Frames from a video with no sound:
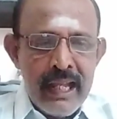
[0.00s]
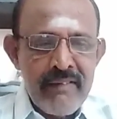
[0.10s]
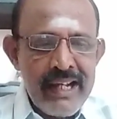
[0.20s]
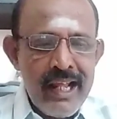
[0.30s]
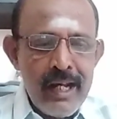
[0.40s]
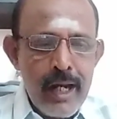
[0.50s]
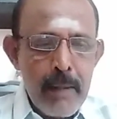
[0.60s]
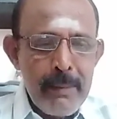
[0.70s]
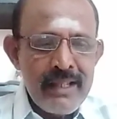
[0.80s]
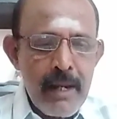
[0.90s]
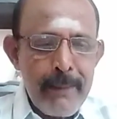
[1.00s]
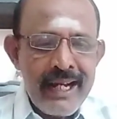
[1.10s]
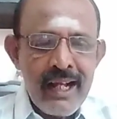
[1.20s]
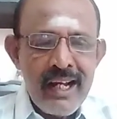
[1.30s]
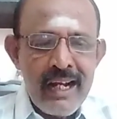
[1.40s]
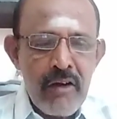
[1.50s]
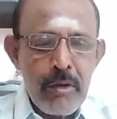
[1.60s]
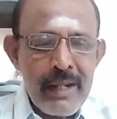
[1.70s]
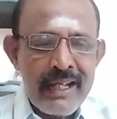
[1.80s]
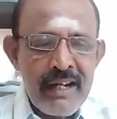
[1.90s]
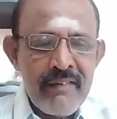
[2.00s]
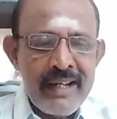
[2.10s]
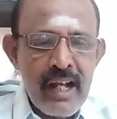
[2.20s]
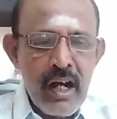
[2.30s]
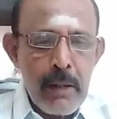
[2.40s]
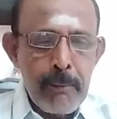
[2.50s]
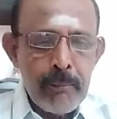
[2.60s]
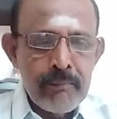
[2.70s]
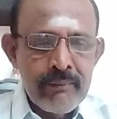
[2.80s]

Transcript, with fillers: இவைகளில் நன்மை தரும் பயணங்களில் கவனமாக இருக்க வேண்டிய காலம்